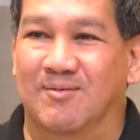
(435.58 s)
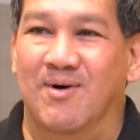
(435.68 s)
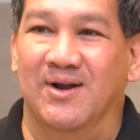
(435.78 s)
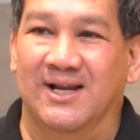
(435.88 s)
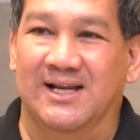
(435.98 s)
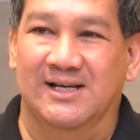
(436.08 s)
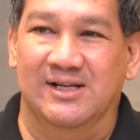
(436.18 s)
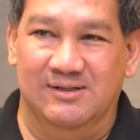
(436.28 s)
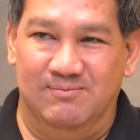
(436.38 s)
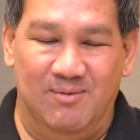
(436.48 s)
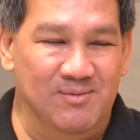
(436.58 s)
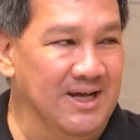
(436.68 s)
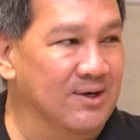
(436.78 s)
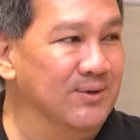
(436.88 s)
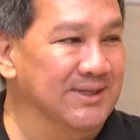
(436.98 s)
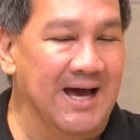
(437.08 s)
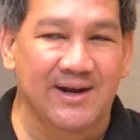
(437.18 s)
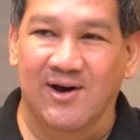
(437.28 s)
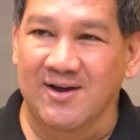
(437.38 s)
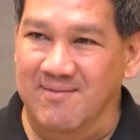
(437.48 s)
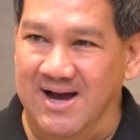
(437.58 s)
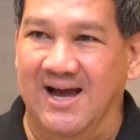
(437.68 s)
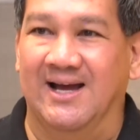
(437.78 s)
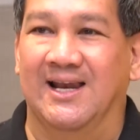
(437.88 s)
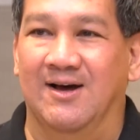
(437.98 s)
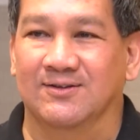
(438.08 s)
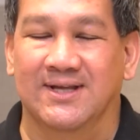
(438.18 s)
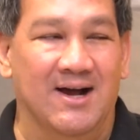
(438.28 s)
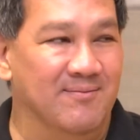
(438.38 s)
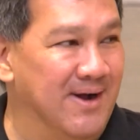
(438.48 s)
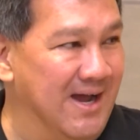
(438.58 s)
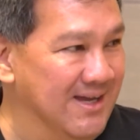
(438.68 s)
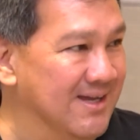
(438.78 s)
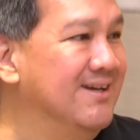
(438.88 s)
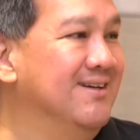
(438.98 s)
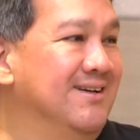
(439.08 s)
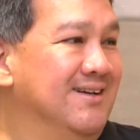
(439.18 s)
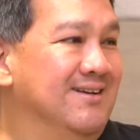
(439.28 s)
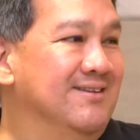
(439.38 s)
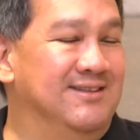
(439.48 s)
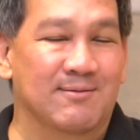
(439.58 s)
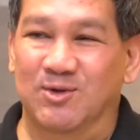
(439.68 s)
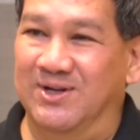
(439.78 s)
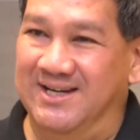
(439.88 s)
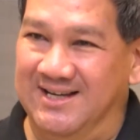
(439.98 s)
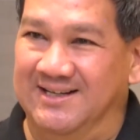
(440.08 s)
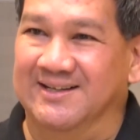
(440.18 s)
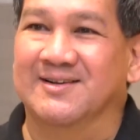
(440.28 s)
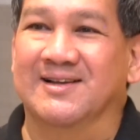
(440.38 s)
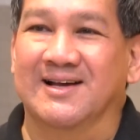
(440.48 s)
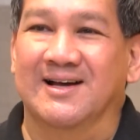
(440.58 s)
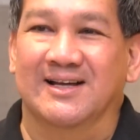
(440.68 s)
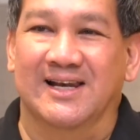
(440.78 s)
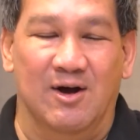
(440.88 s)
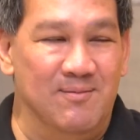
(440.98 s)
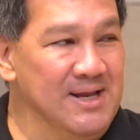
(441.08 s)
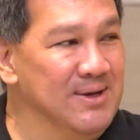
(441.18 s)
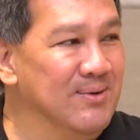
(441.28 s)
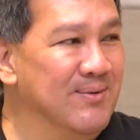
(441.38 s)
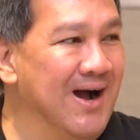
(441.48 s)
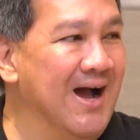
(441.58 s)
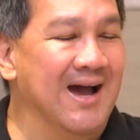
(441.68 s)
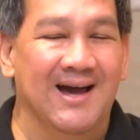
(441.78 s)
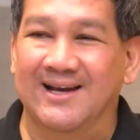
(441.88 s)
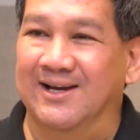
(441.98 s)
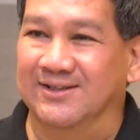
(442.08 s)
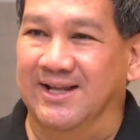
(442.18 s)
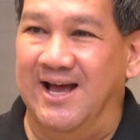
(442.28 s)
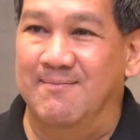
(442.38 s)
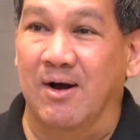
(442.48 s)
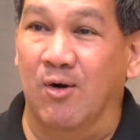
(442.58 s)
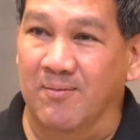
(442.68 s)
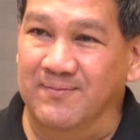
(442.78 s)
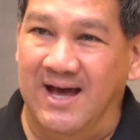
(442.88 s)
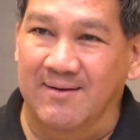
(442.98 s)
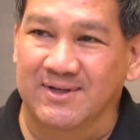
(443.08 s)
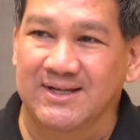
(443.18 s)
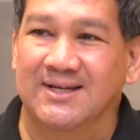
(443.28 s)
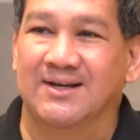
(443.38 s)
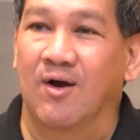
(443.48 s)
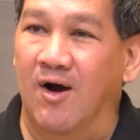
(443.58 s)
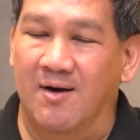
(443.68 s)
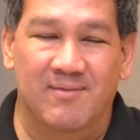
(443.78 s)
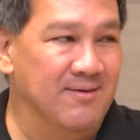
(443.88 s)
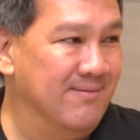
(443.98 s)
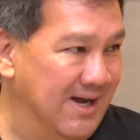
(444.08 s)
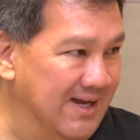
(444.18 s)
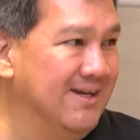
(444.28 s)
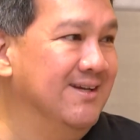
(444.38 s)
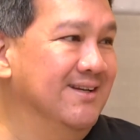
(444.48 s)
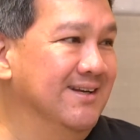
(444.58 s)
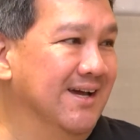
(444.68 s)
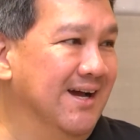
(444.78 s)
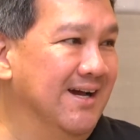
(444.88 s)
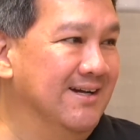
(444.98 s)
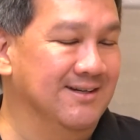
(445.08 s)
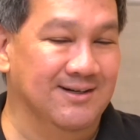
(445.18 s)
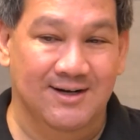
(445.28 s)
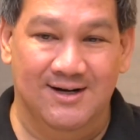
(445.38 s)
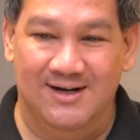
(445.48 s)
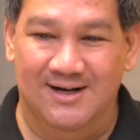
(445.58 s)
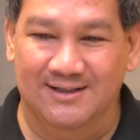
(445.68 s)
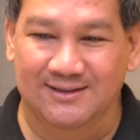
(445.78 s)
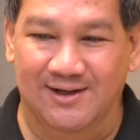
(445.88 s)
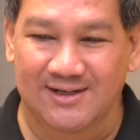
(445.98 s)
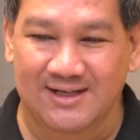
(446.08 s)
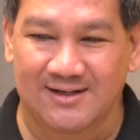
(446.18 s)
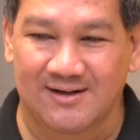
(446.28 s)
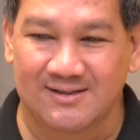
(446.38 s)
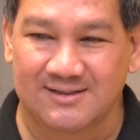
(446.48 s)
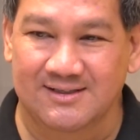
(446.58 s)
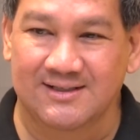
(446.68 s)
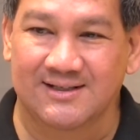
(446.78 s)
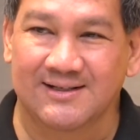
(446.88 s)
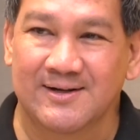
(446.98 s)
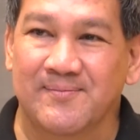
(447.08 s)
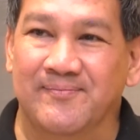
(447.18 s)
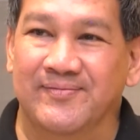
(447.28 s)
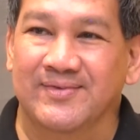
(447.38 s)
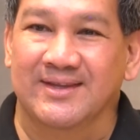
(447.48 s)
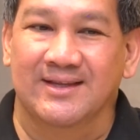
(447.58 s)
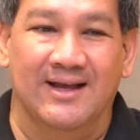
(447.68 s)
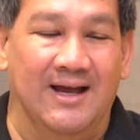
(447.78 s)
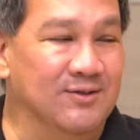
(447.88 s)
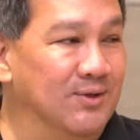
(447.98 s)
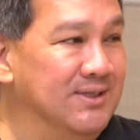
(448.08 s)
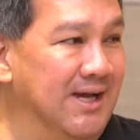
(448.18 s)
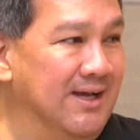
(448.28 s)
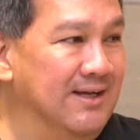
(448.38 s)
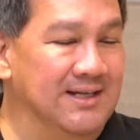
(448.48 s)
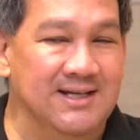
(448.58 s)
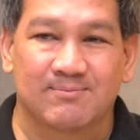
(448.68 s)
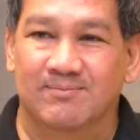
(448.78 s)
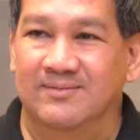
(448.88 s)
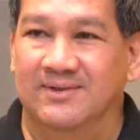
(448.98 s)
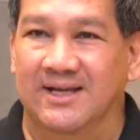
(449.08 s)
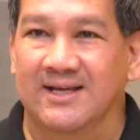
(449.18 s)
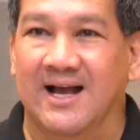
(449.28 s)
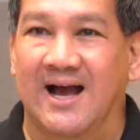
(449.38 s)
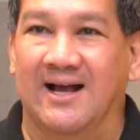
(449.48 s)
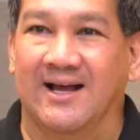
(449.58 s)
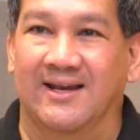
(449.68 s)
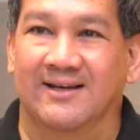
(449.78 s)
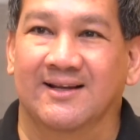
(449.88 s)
ผมบอกได้เลย ผมเหลือโคต้าน้อยมาก เราสั่งไปจำนวนหนึ่งเราไม่รู้ว่าเราจะได้มาครบตามที่ขอไปไหมนะฮะก็ตอนนี้ก็คือใครสนใจก็รีบกินกลางกัน